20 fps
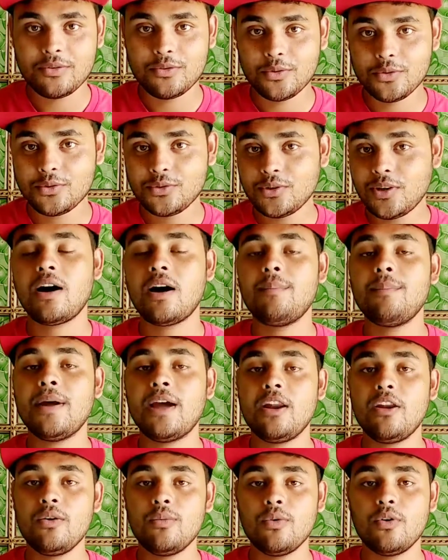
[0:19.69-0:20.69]
दोस्तों आप
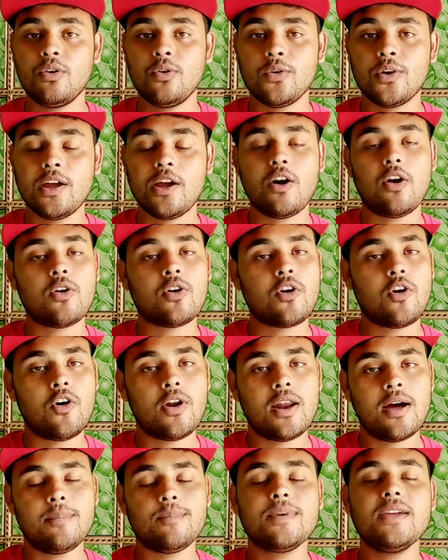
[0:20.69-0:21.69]
हेलो बोलोगे और
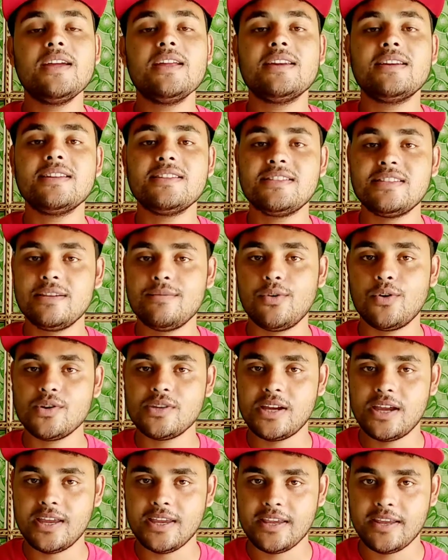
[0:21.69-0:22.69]
कॉल आपकी रिसीव हो
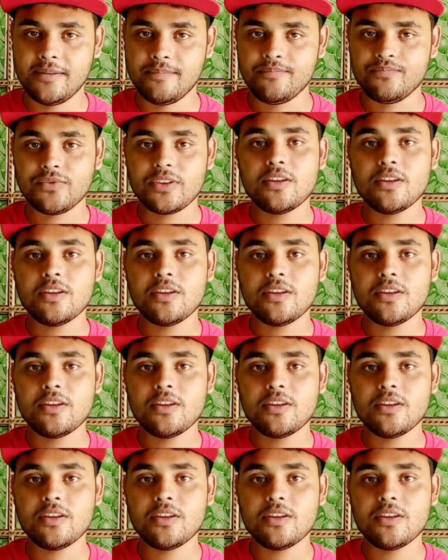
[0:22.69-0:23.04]
जाएगी